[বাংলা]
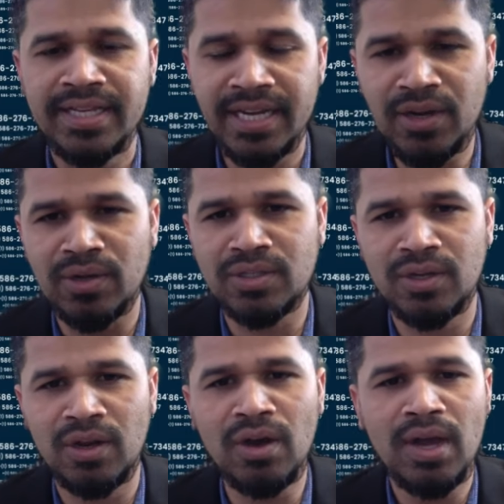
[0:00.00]
সেটা হচ্ছে
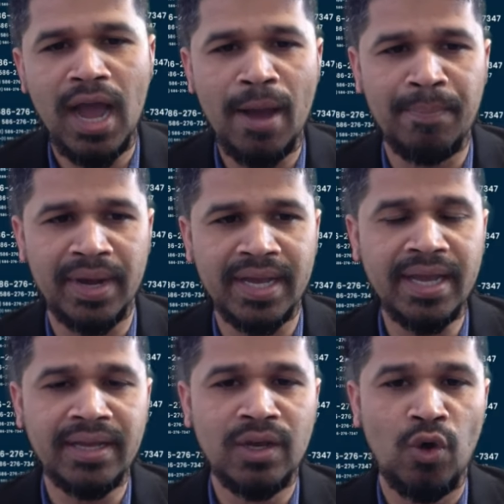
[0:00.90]
হলো আপনাকে
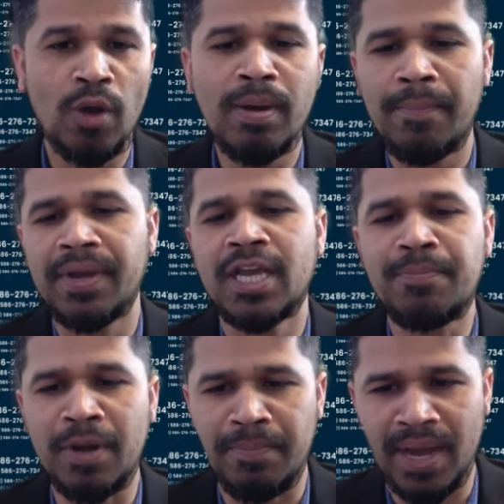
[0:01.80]
ওইভাবে আপনাকে
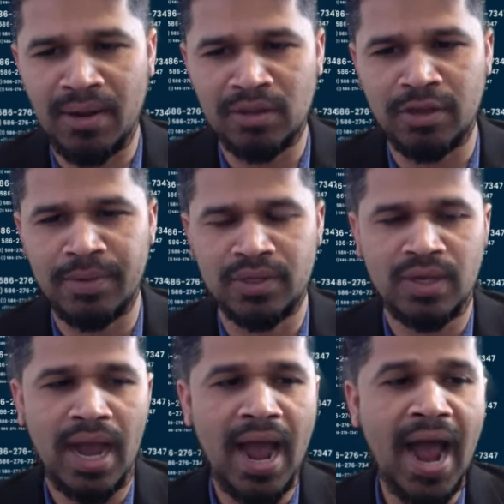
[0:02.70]
প্রিপেয়ার হতে হবে
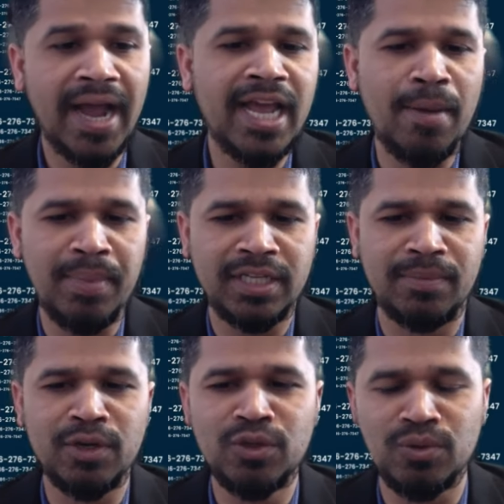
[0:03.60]
আগে আমরা
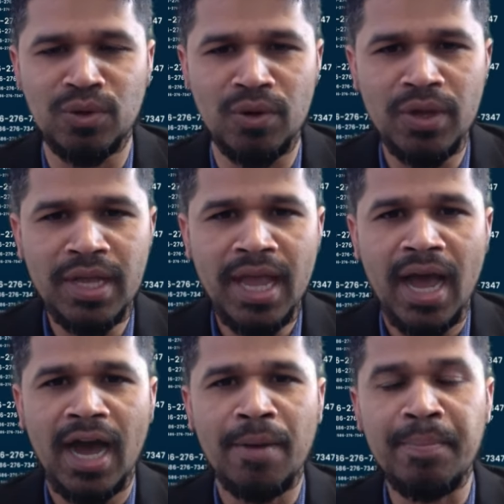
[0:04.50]
যেমন শুধু
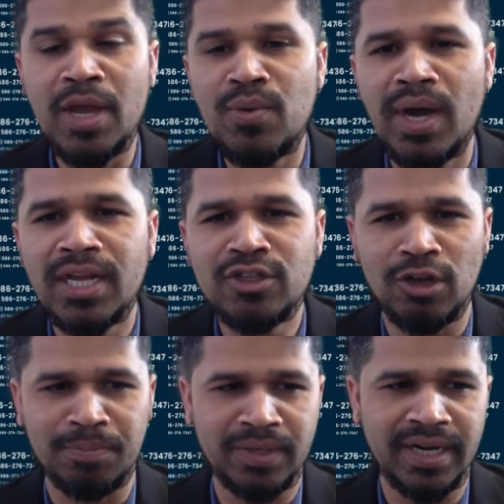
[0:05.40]
ম্যানুয়ালি
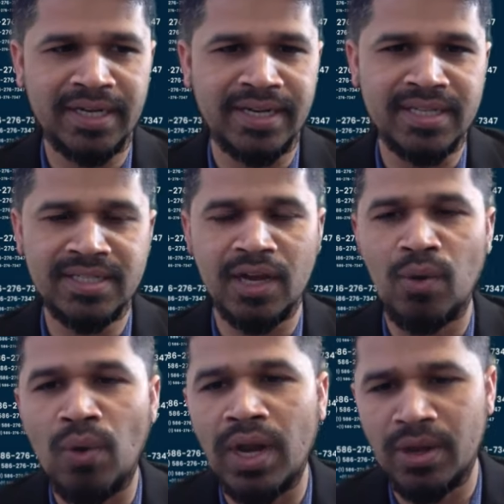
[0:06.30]
সফটওয়্যার টেস্টার
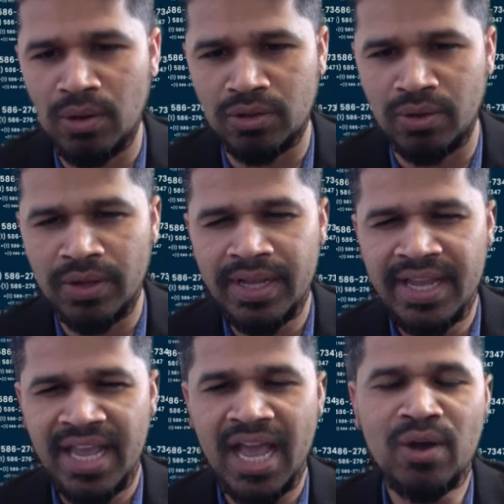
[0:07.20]
হলে হতো
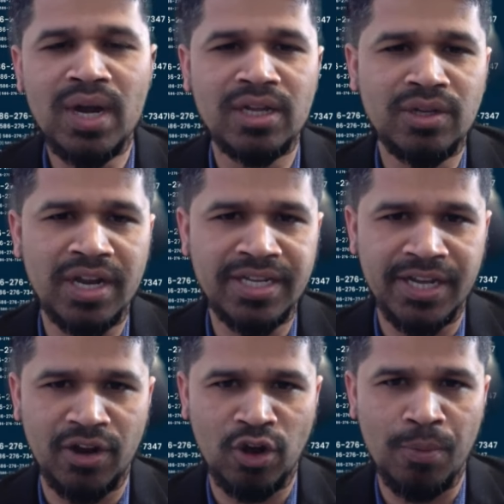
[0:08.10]
এখন আসলে
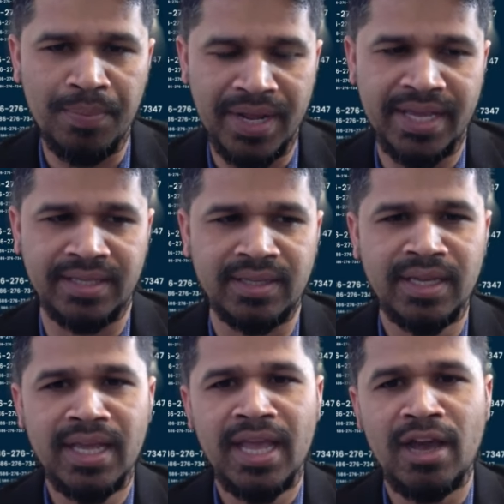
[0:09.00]
সেরকম নেই
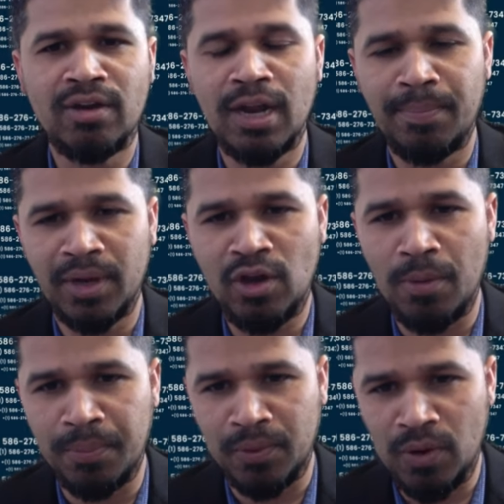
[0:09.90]
এখন আপনাকে
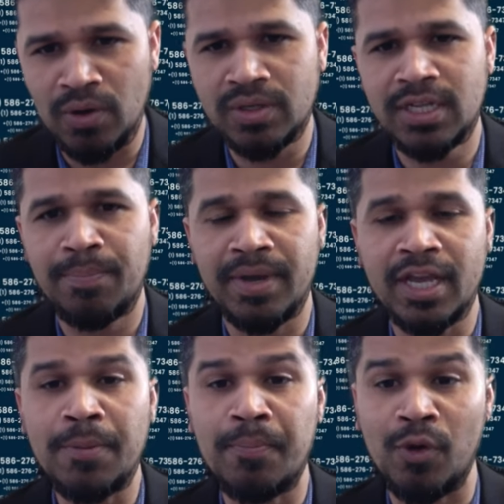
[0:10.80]
অফকোর্স
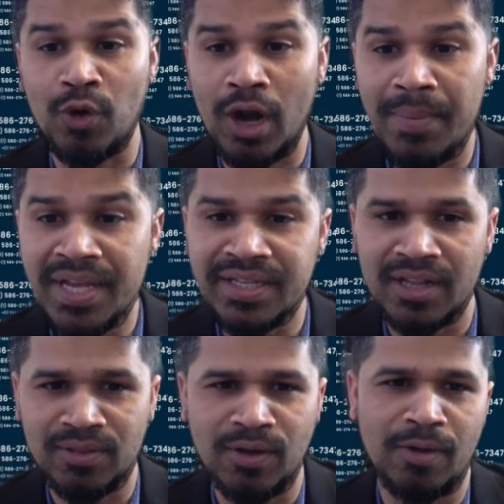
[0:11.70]
আপনাকে প্রোগ্রামিং
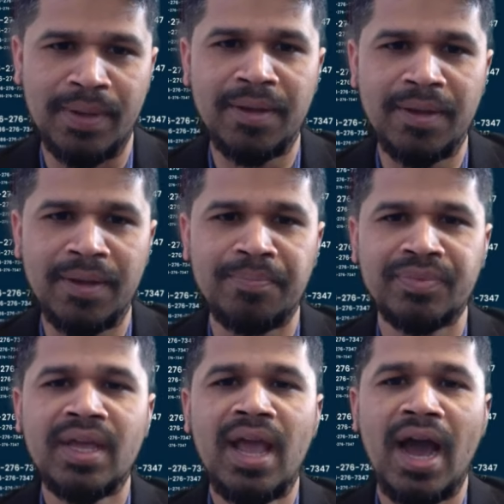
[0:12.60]
জানতে হবে
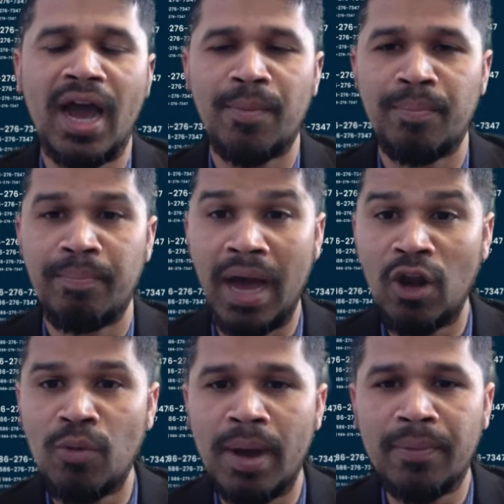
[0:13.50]

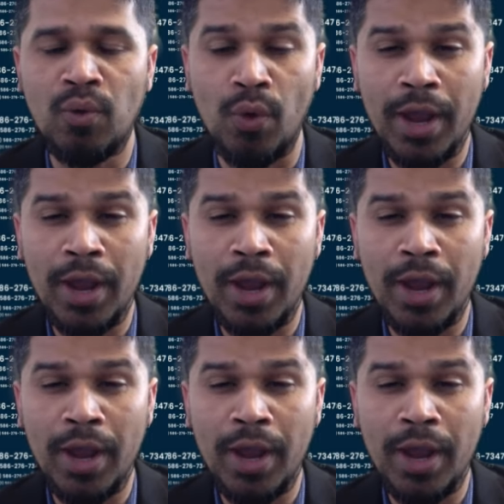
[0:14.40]
ভালোভাবে